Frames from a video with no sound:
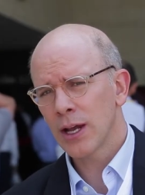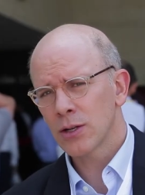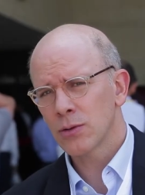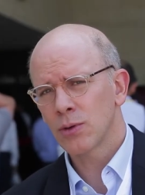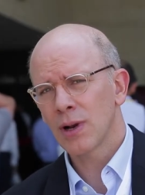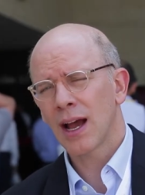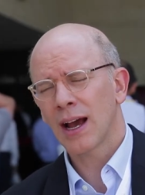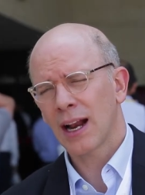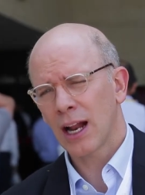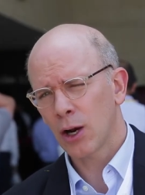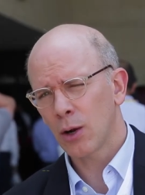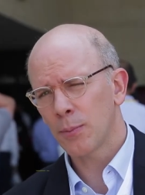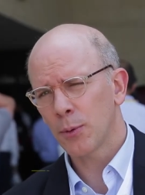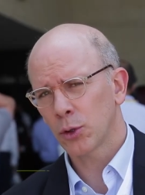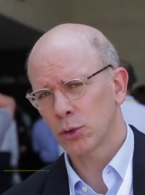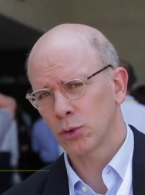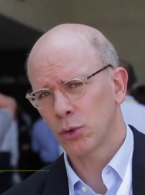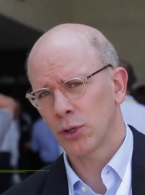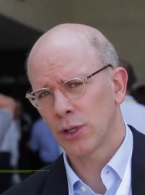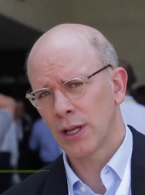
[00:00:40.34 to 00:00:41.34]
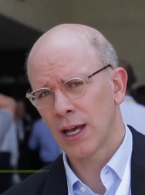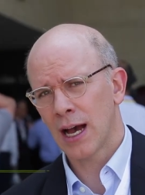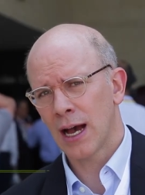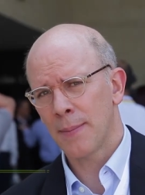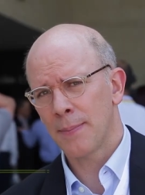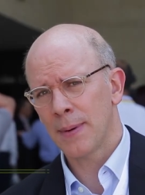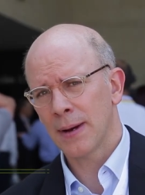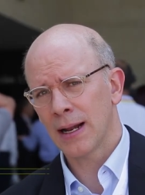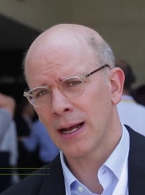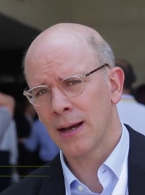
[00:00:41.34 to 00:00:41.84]
es una gran
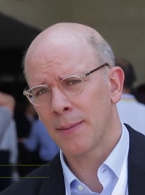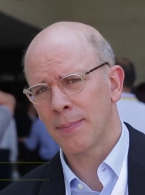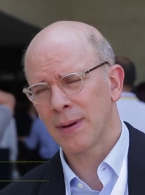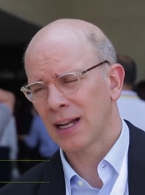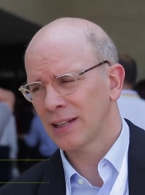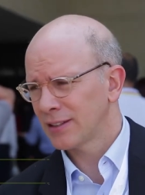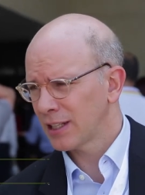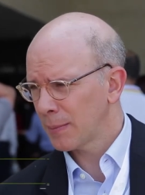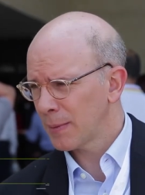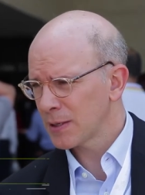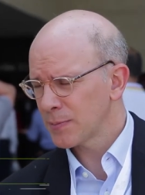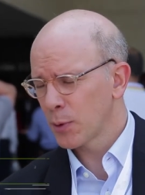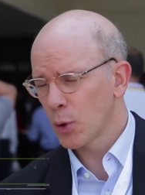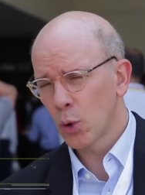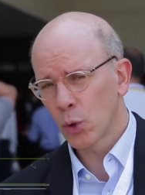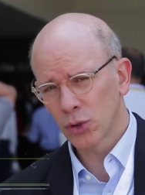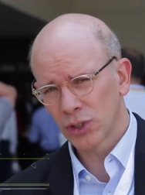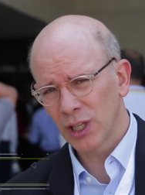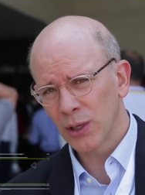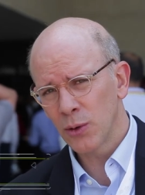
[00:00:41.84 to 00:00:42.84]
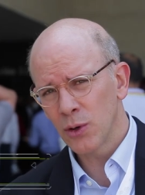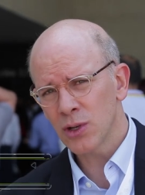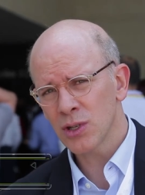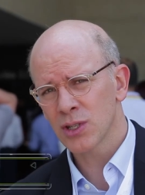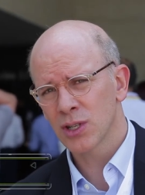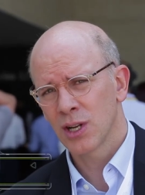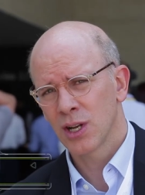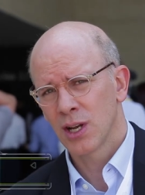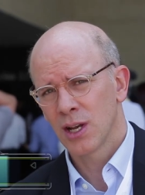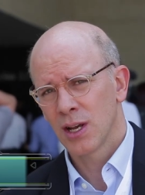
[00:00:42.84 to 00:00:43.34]
oportunidad para, para ser más
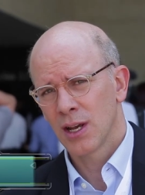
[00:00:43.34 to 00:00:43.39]
productivos,